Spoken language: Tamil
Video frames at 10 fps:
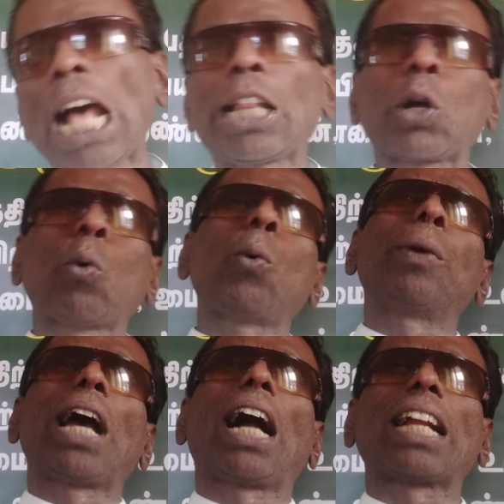அதற்கு
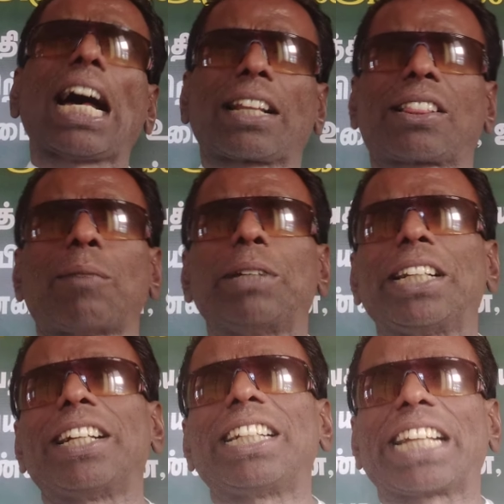உண்மையான அர்த்தம்
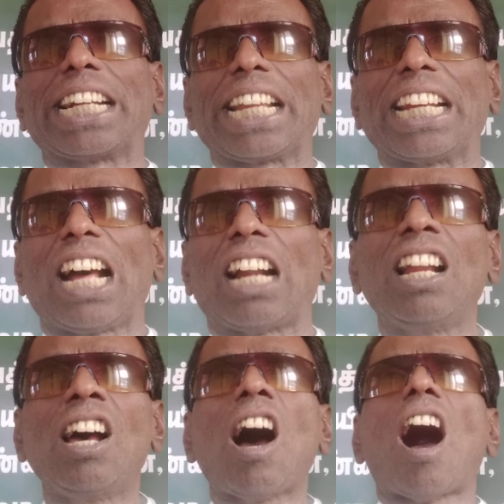என்ன என்று கேட்டிங்கன்னா
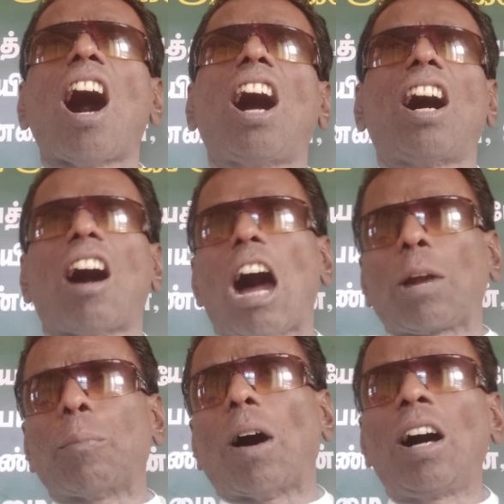ஆ
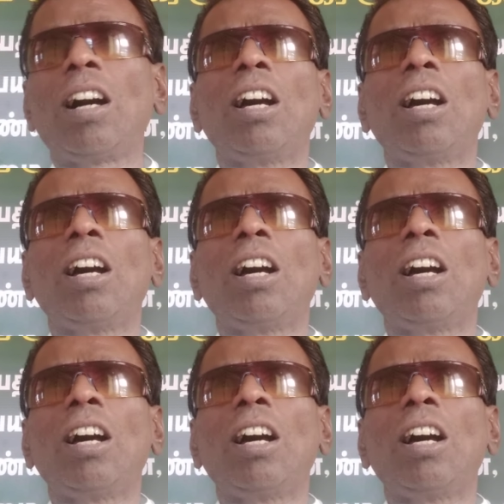ஆன்மா